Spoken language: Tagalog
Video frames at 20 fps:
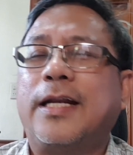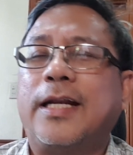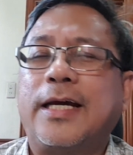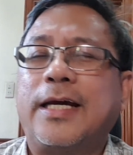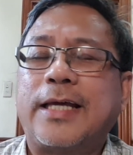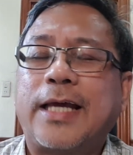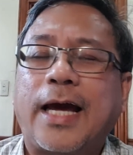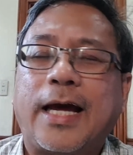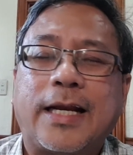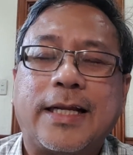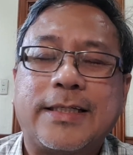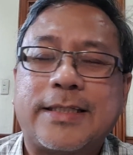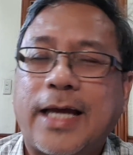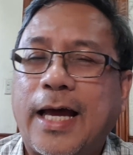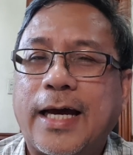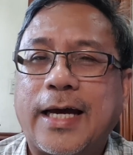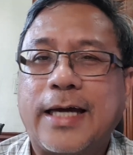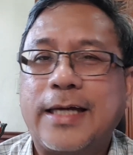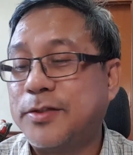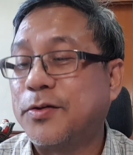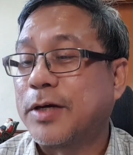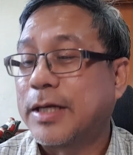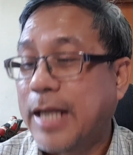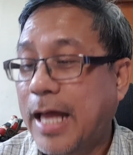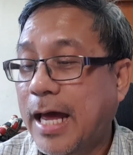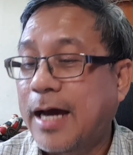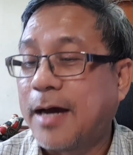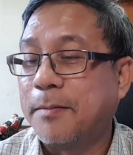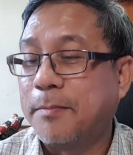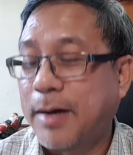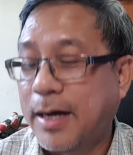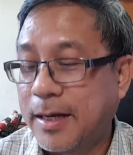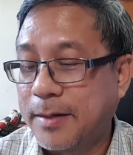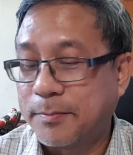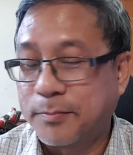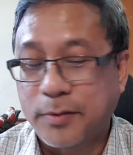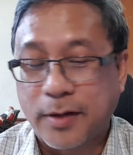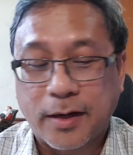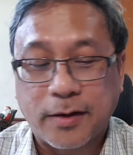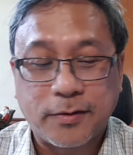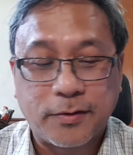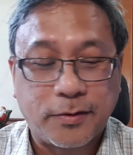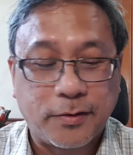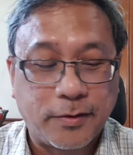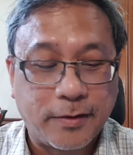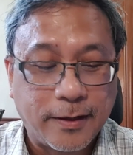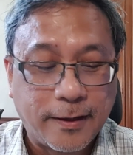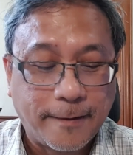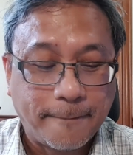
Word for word: na nangyari sa akin. Yung kinakabahan po ako.